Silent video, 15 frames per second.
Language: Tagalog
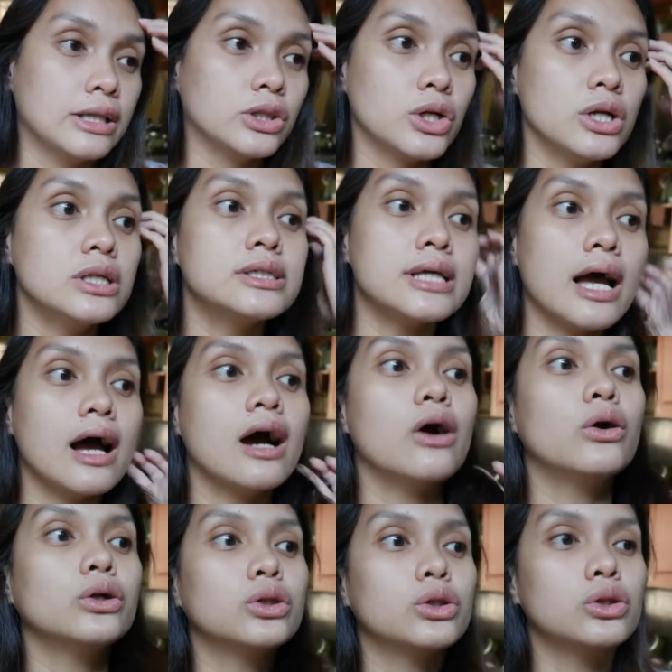turns
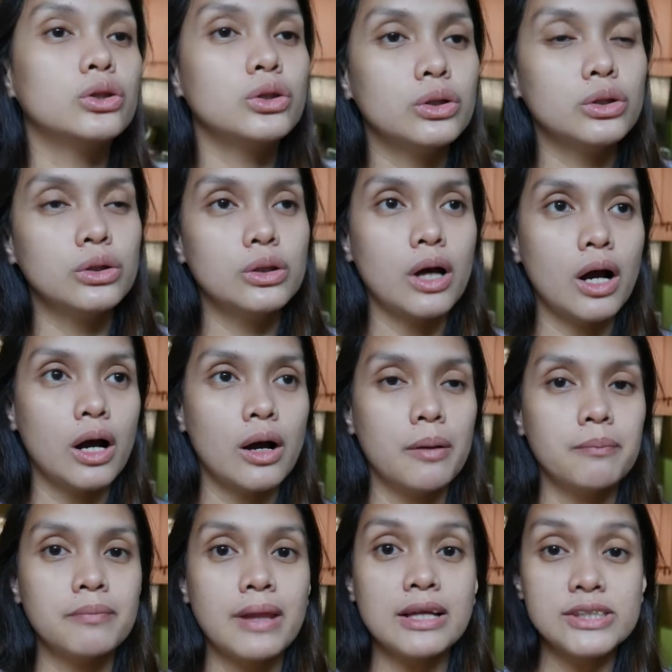out,
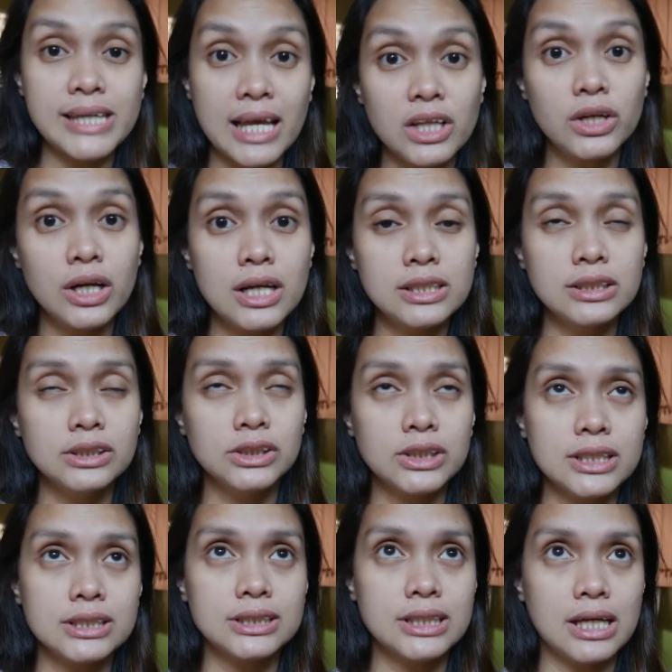um, seller kasi
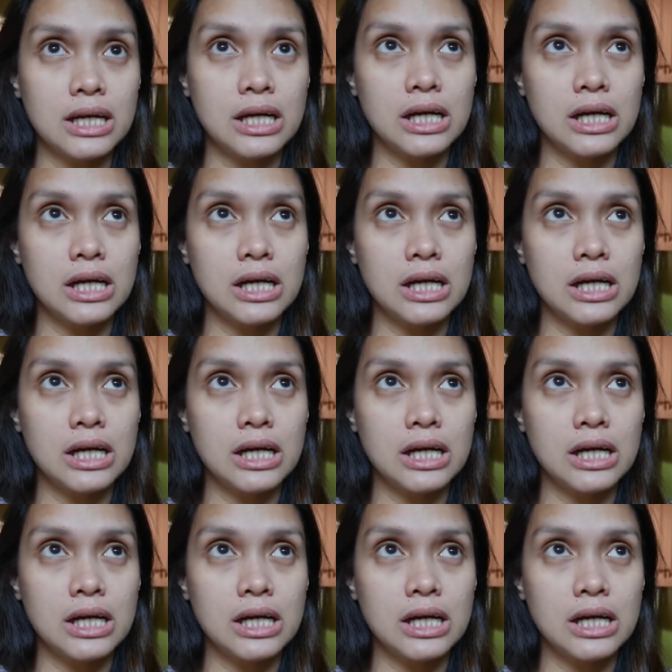siya sa